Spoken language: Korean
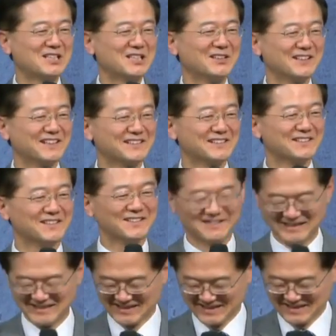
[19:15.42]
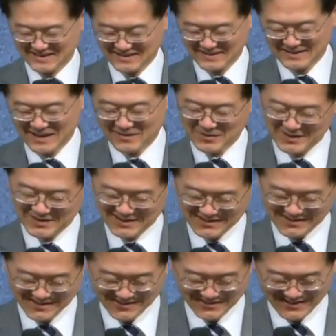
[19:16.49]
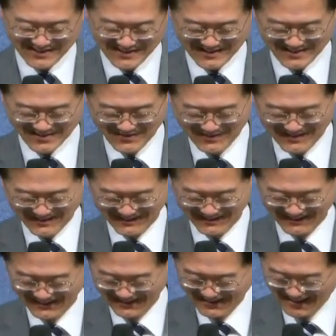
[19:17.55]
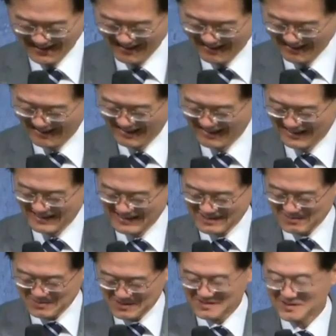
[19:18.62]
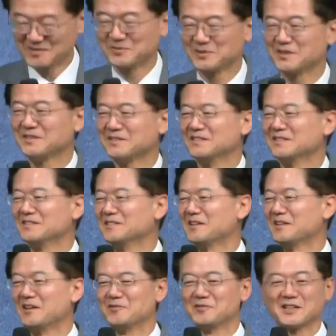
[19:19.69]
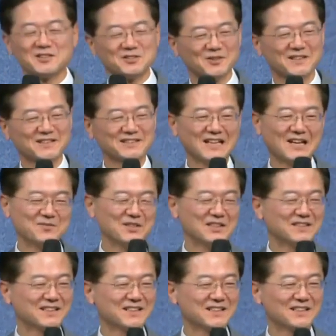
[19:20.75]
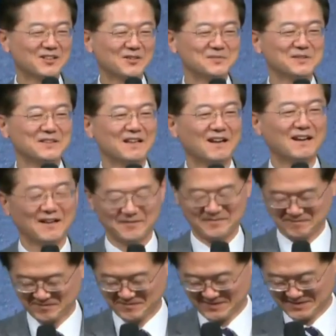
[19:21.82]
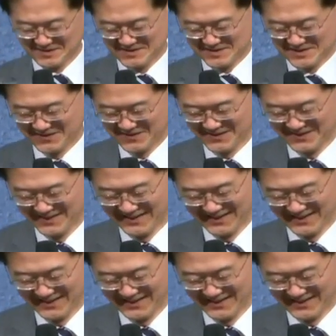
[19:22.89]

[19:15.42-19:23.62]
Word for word: 전환해서 예, 남의 얘기를 하기로 하겠습니다. 17절부터는 예, 우리가 좋아하는 남의 얘기가 나옵니다. 그래서